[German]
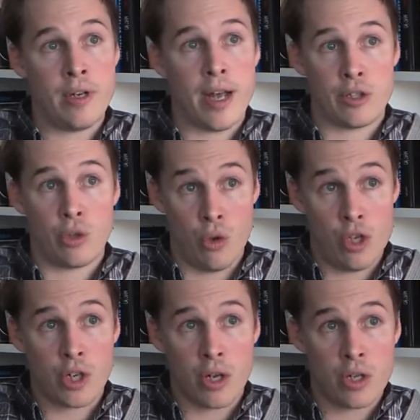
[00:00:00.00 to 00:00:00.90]
vielleicht den
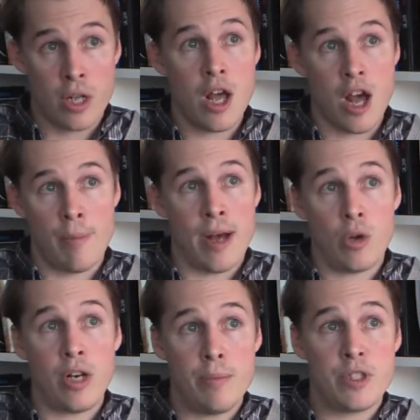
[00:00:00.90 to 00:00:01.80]
Kühlschrank, aber
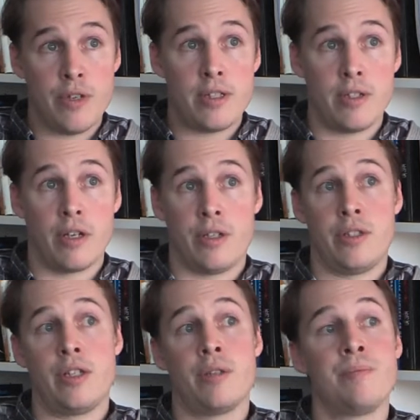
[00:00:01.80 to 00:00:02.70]
auch lebenswichtigere
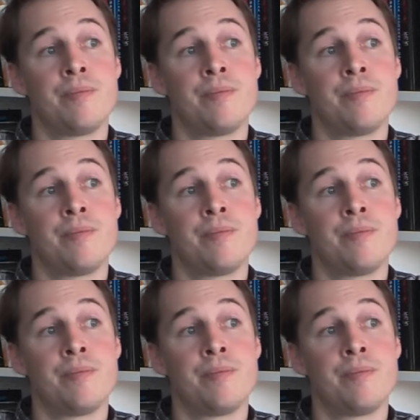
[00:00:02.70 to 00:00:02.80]
Dinge.